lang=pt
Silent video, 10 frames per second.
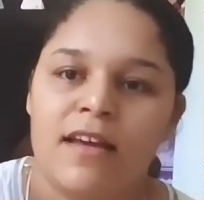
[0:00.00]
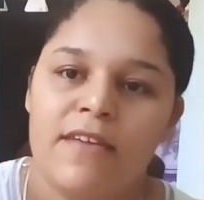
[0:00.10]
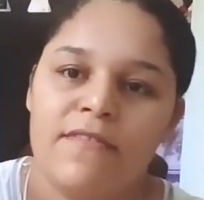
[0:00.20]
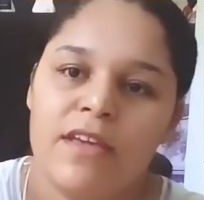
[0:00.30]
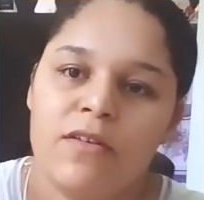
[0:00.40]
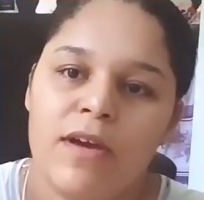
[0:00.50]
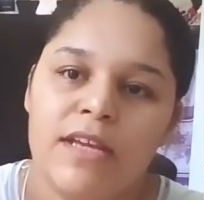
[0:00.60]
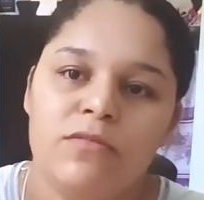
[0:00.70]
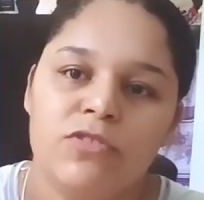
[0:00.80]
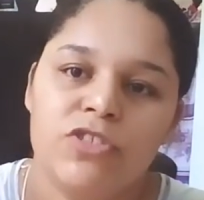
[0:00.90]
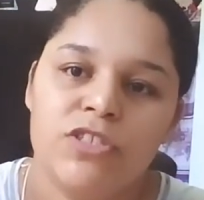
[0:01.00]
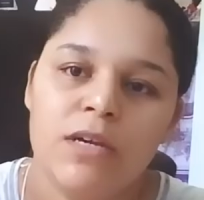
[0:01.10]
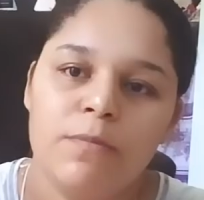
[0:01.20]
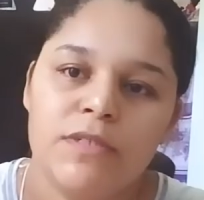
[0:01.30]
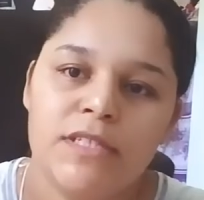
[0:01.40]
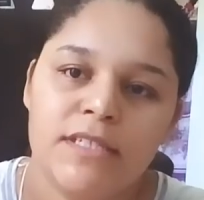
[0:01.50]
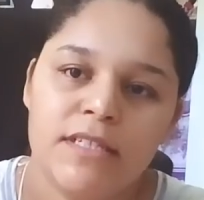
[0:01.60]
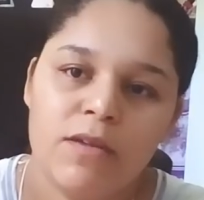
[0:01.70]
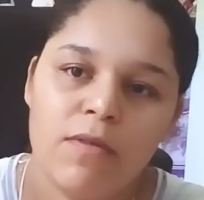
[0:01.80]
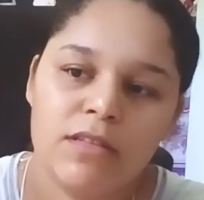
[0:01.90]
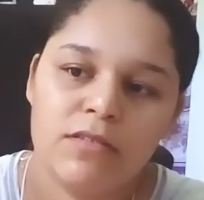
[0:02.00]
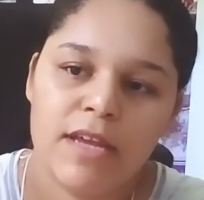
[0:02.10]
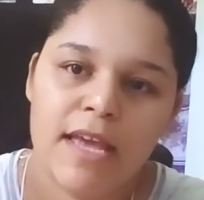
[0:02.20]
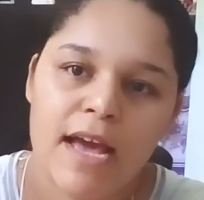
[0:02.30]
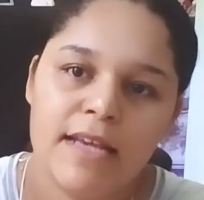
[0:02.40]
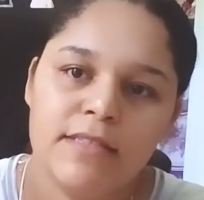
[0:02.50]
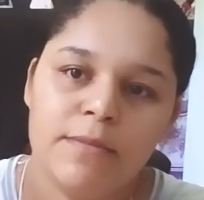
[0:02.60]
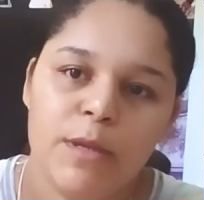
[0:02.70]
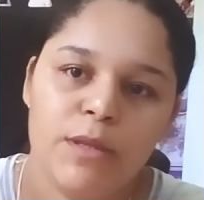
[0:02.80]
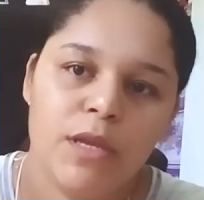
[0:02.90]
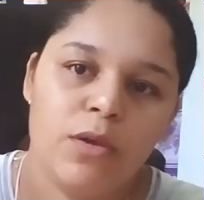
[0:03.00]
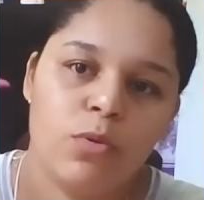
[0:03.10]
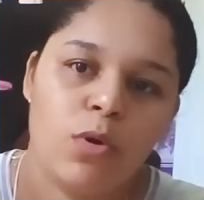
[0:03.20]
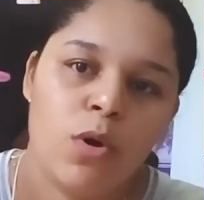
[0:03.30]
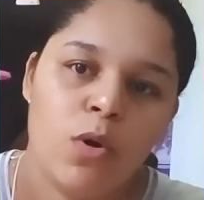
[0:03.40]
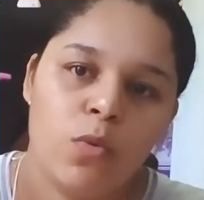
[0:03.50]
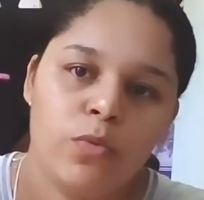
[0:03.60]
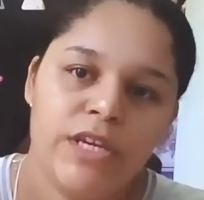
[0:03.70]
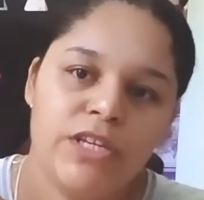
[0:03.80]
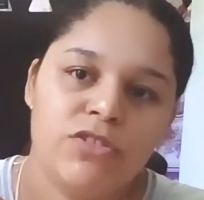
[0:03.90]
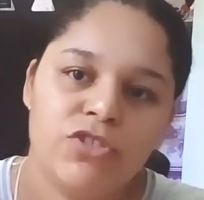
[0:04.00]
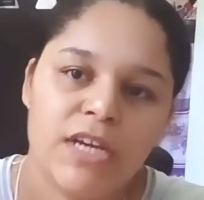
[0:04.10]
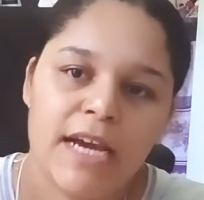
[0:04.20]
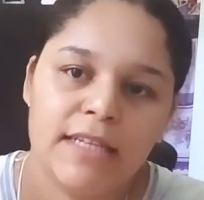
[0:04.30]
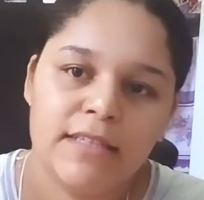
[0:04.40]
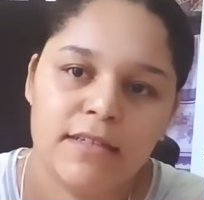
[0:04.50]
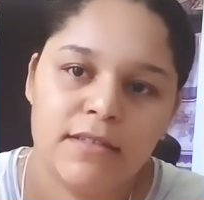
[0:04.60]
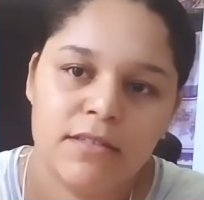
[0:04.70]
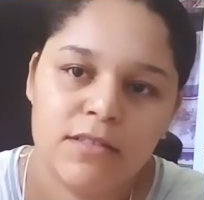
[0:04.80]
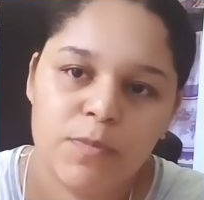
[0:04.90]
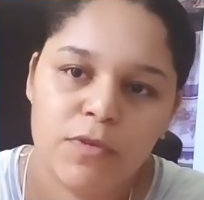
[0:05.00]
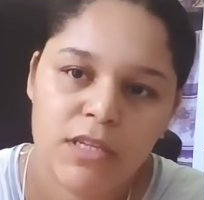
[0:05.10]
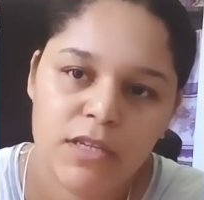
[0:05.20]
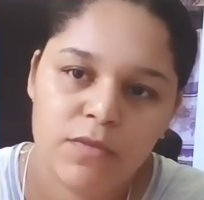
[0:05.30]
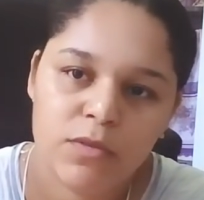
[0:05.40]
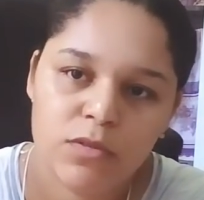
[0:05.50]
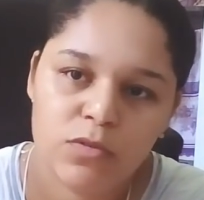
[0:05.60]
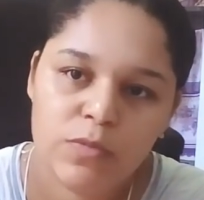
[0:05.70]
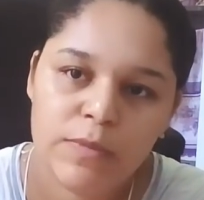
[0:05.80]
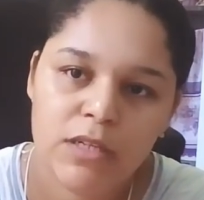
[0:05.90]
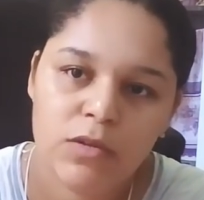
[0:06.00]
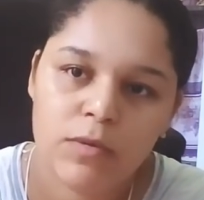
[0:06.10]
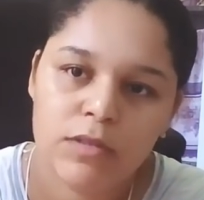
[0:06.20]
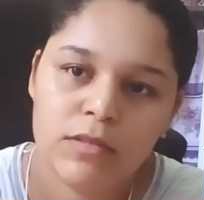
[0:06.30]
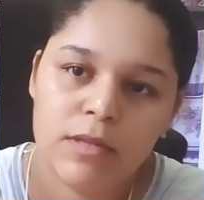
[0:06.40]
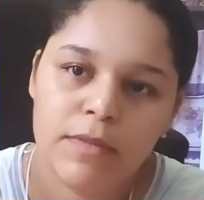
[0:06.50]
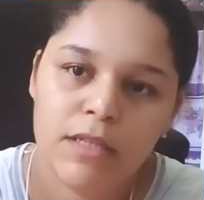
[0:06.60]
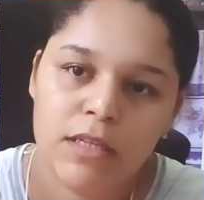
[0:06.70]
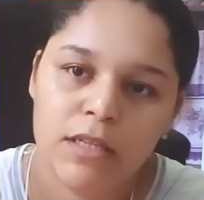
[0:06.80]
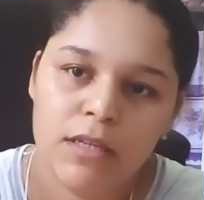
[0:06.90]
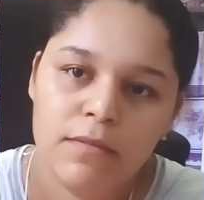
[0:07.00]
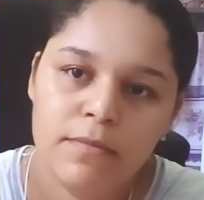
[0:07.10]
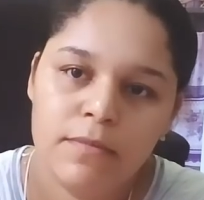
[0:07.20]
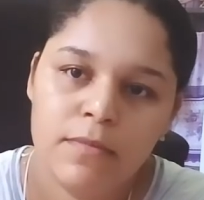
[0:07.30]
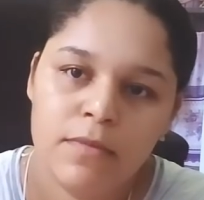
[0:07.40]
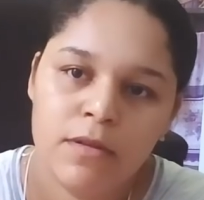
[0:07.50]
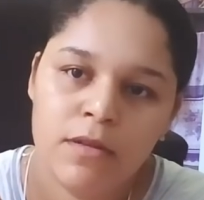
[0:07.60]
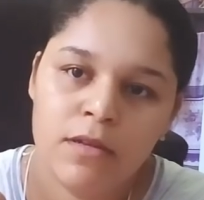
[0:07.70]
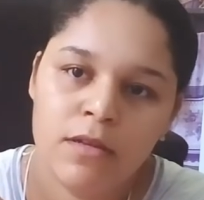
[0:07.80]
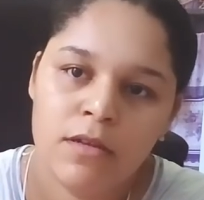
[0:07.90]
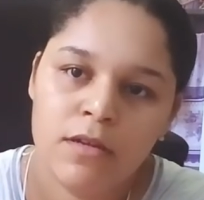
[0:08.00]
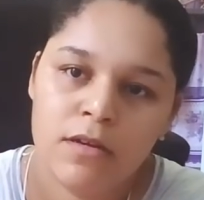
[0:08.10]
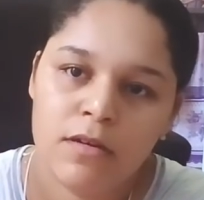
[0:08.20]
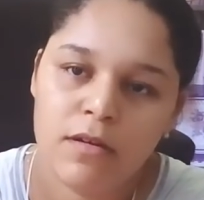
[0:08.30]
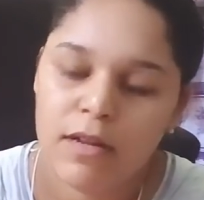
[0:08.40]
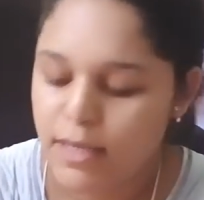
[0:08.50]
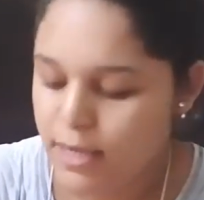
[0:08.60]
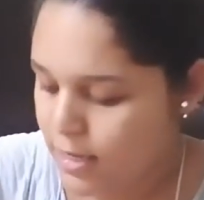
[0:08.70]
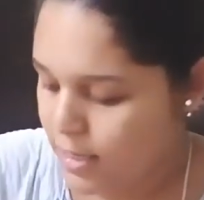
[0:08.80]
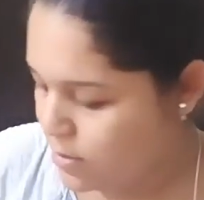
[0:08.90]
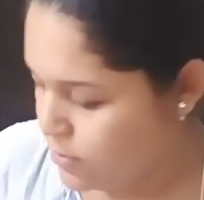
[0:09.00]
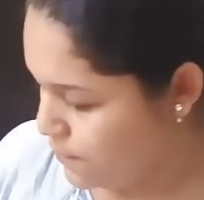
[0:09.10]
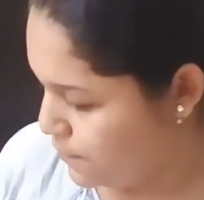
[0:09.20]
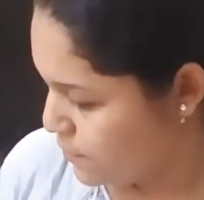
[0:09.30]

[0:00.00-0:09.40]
Aí vem com a redondinha por R$ reais. Também tenho um kit de cada disponível, tanto do menino quanto da menina. Olha que lindo.